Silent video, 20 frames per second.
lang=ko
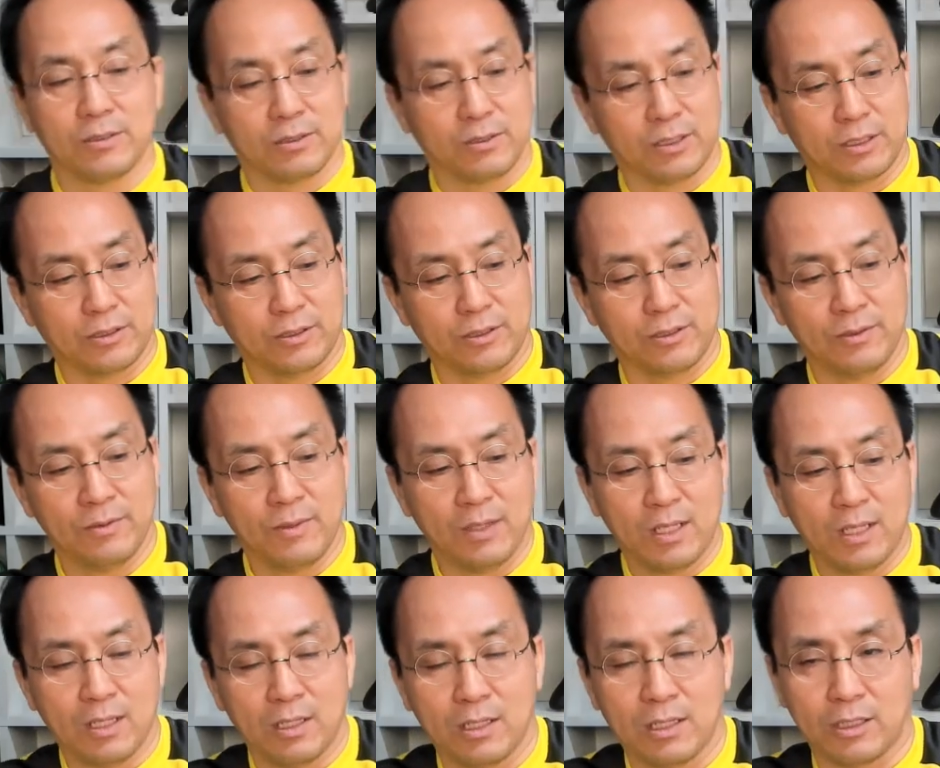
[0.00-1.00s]
그래서,
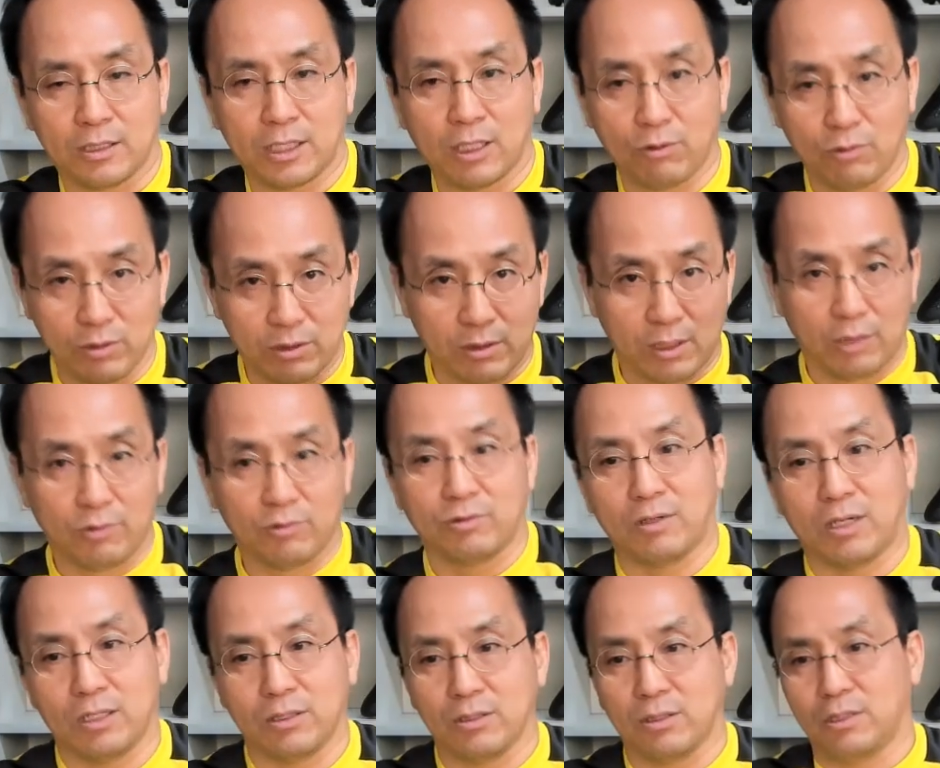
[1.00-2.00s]
어, 새로운 그라운드
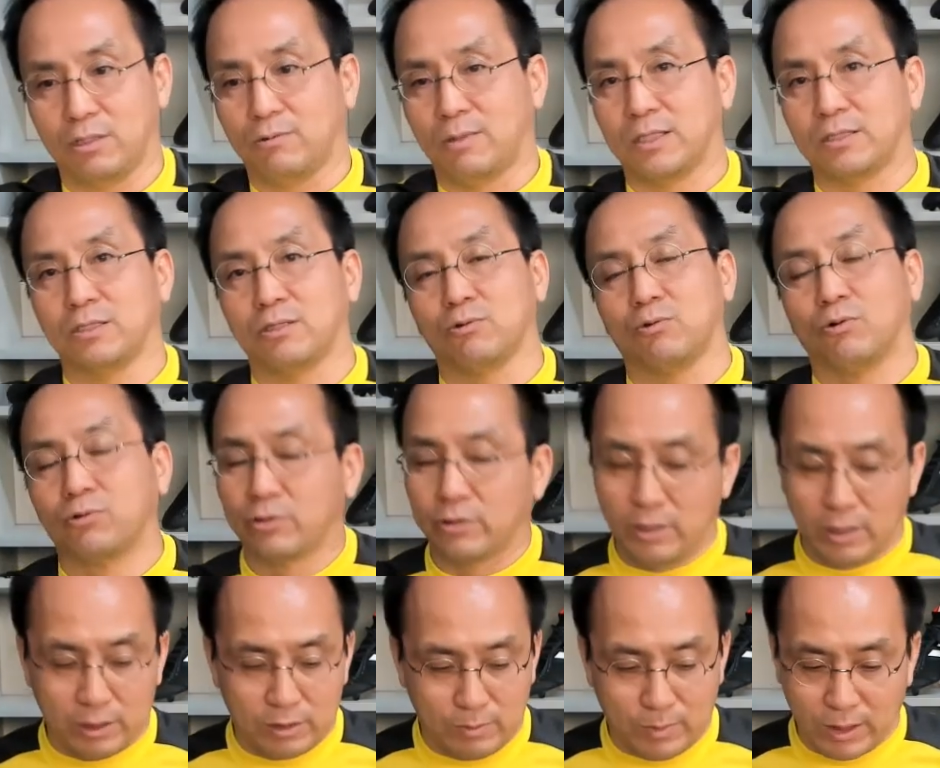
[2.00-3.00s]
환경을 완전히
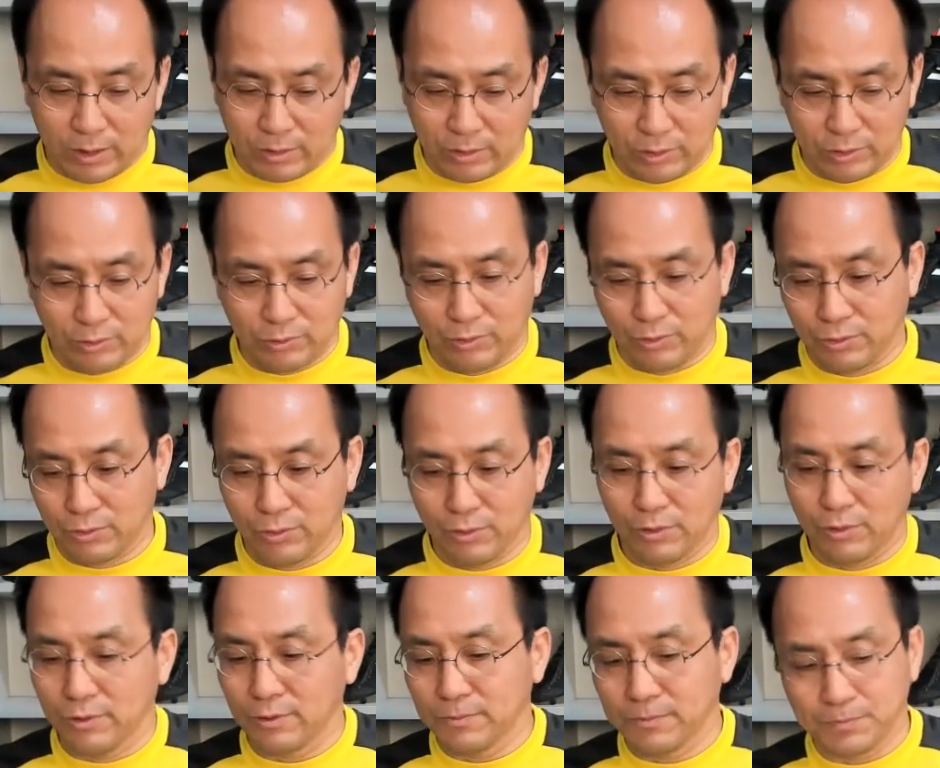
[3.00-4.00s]
고려를 해서 만들어지고 있고,